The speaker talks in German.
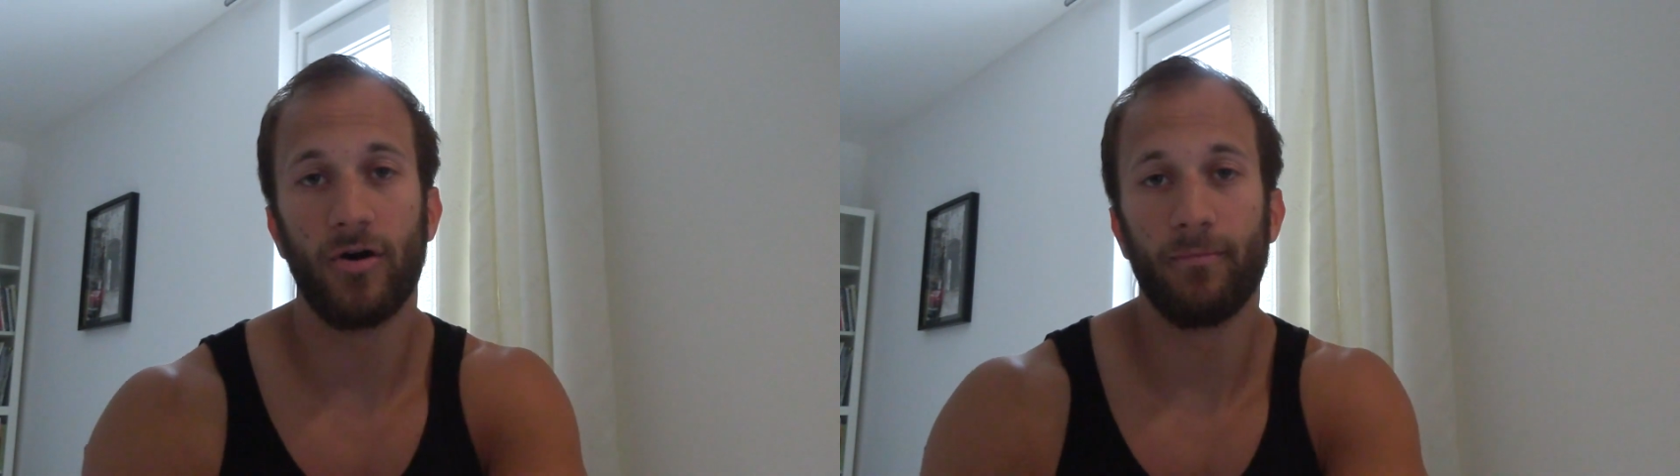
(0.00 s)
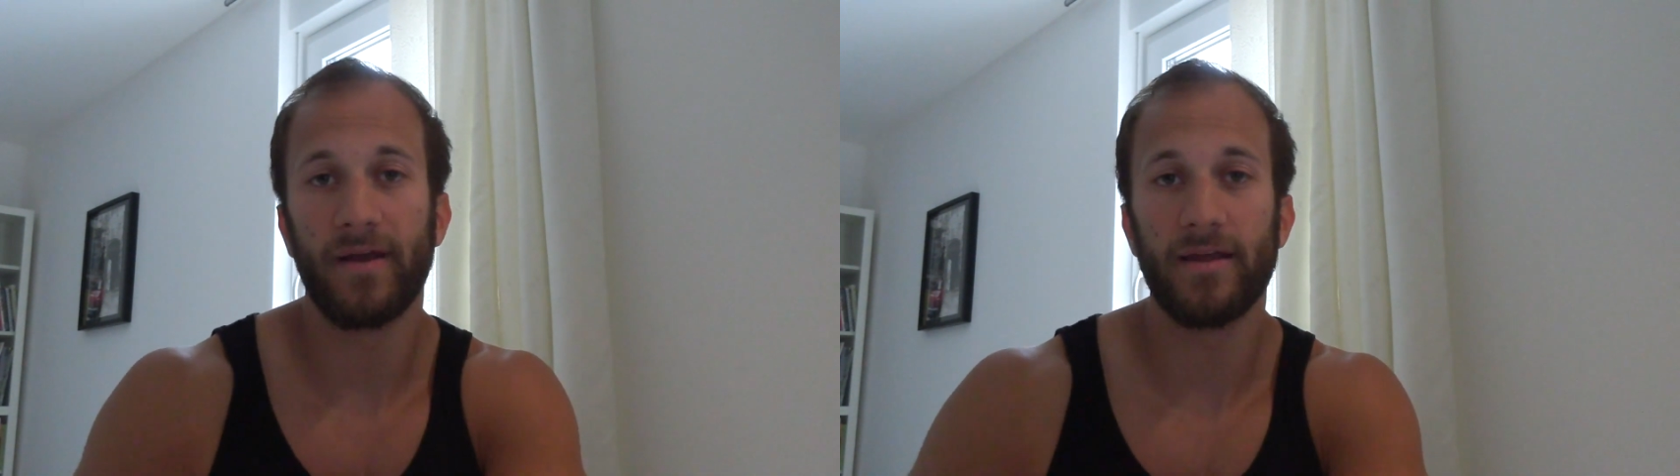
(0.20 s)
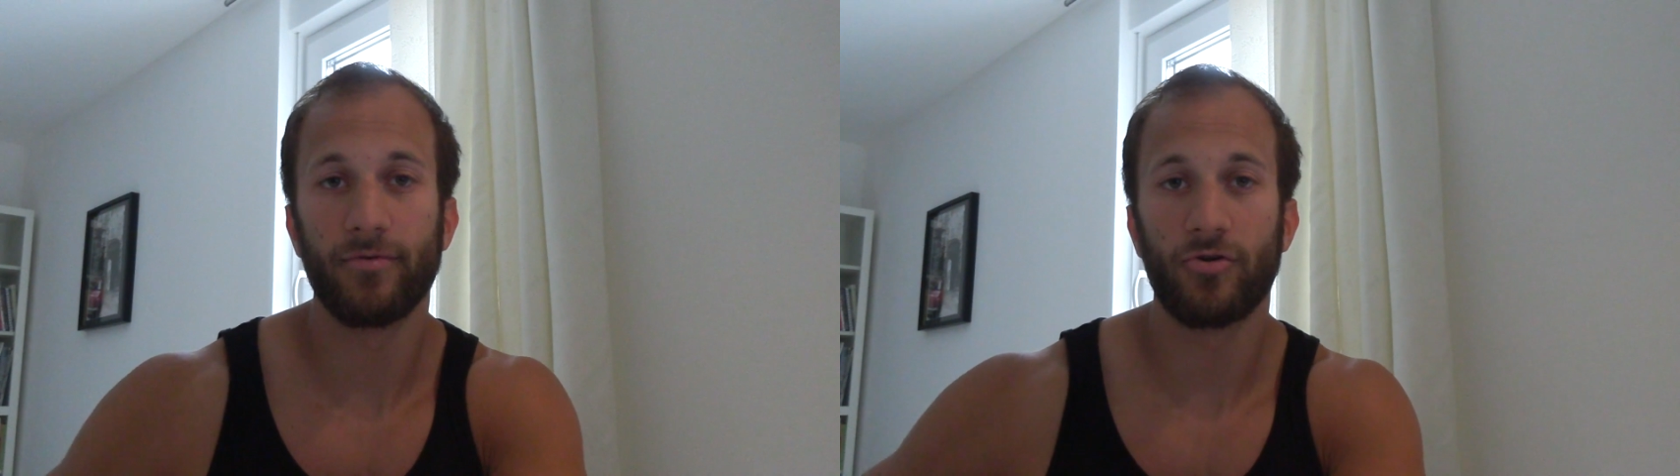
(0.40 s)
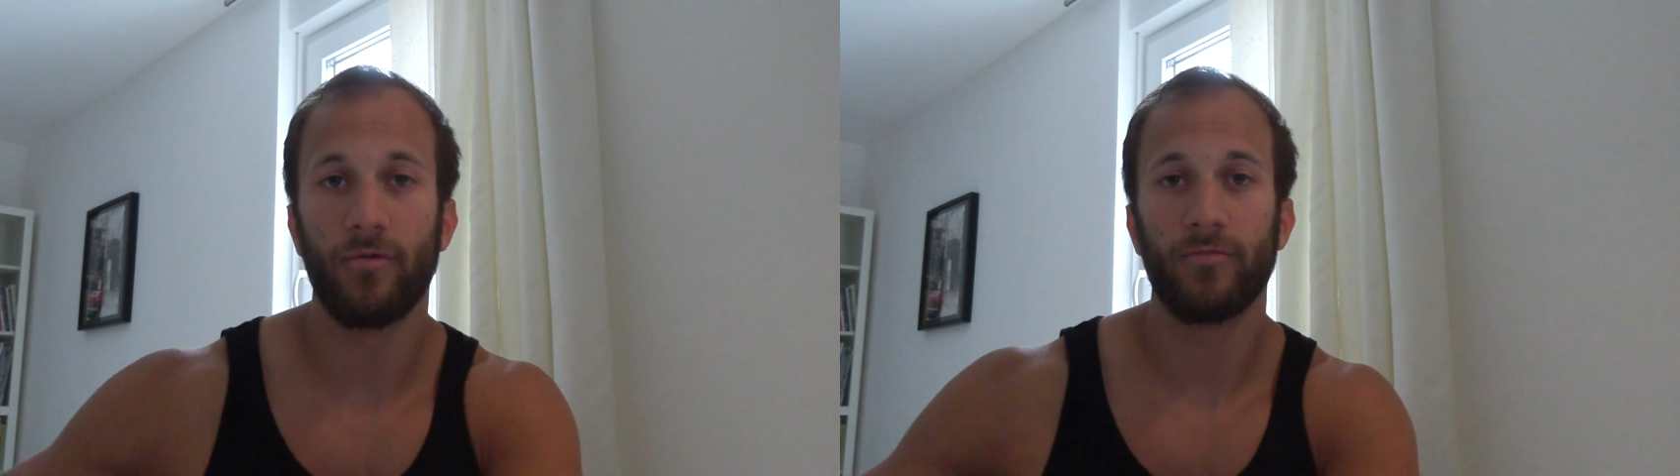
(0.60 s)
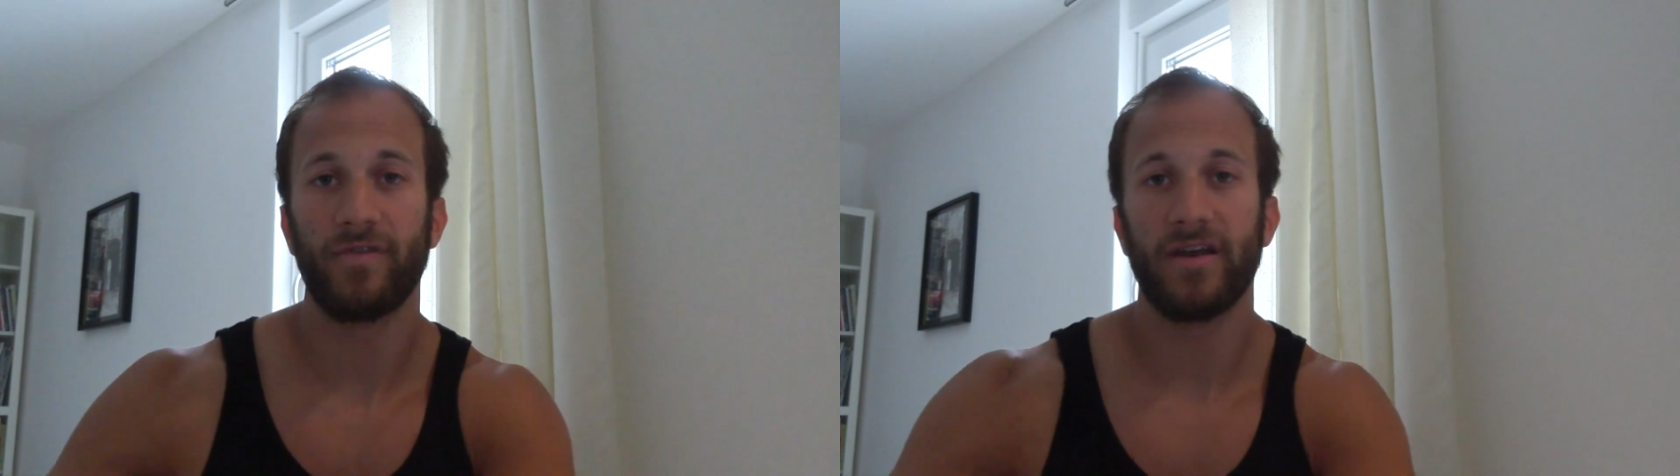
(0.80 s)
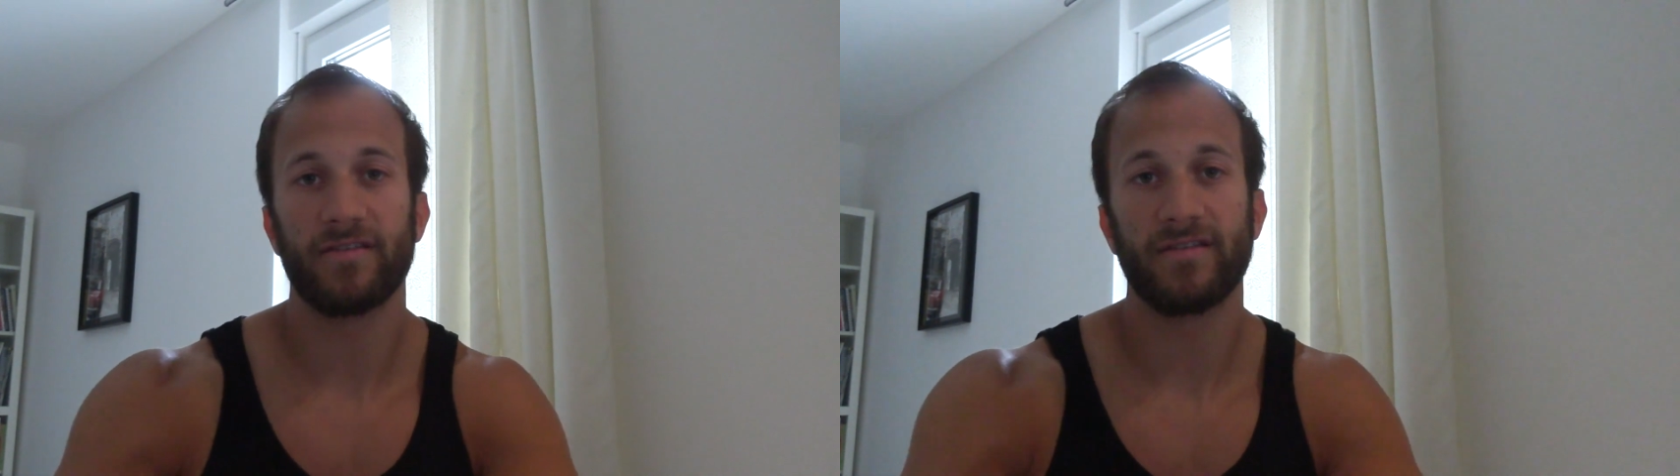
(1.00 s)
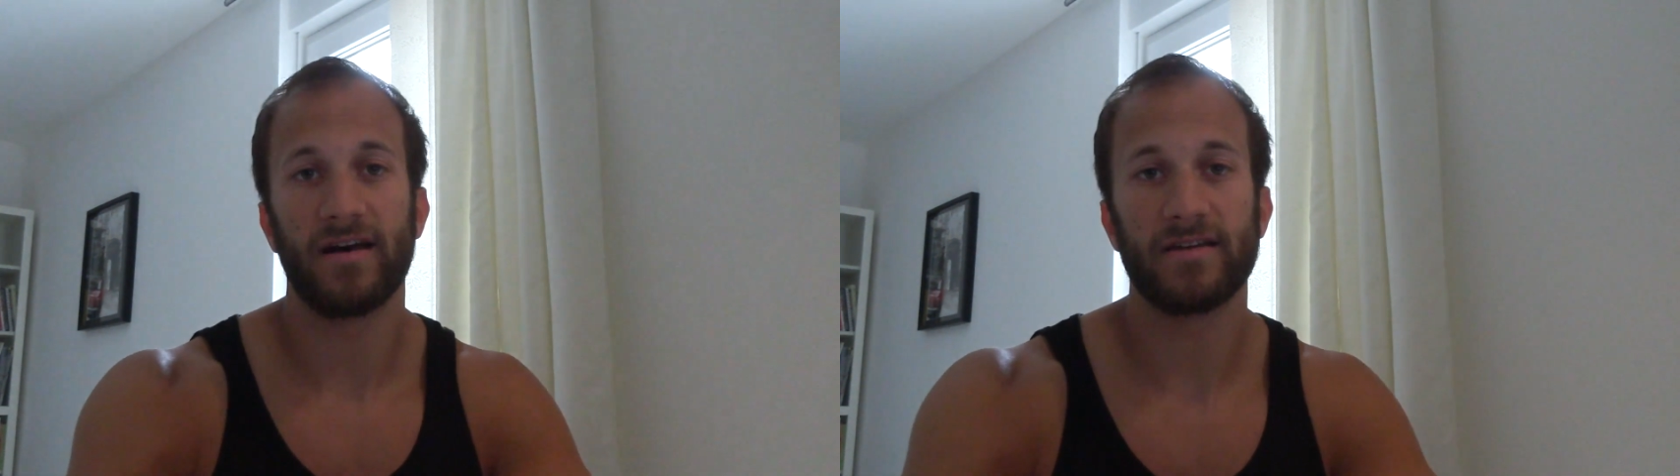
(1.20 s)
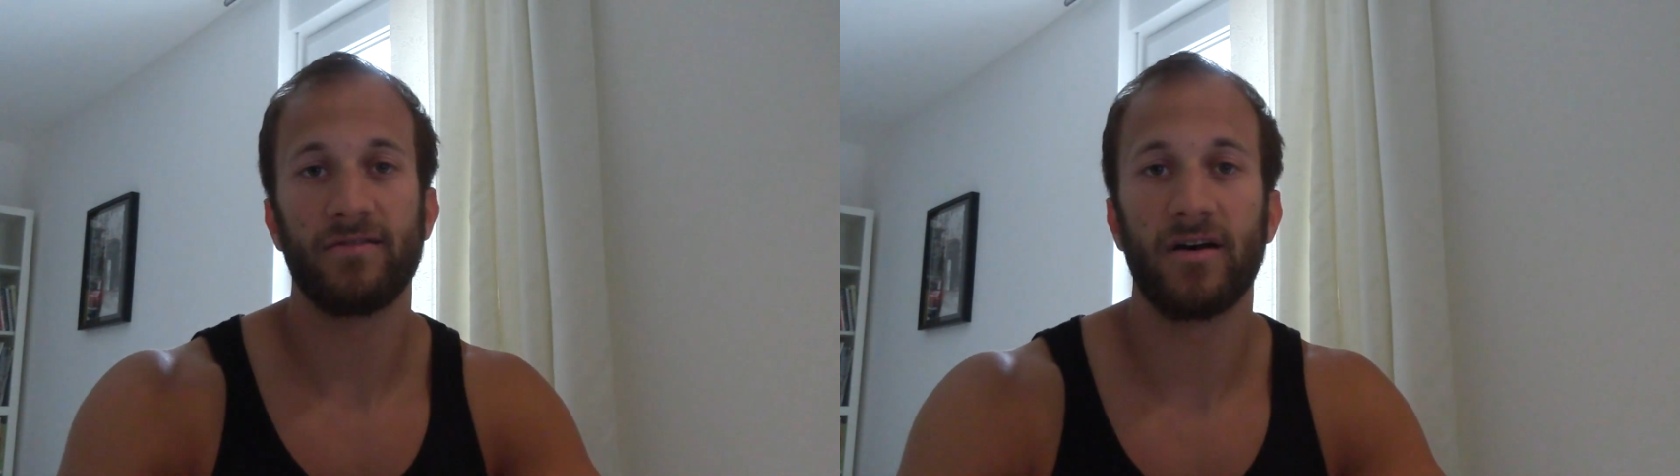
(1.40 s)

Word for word: kaum Bälle bekommen und wenn er sie hatte,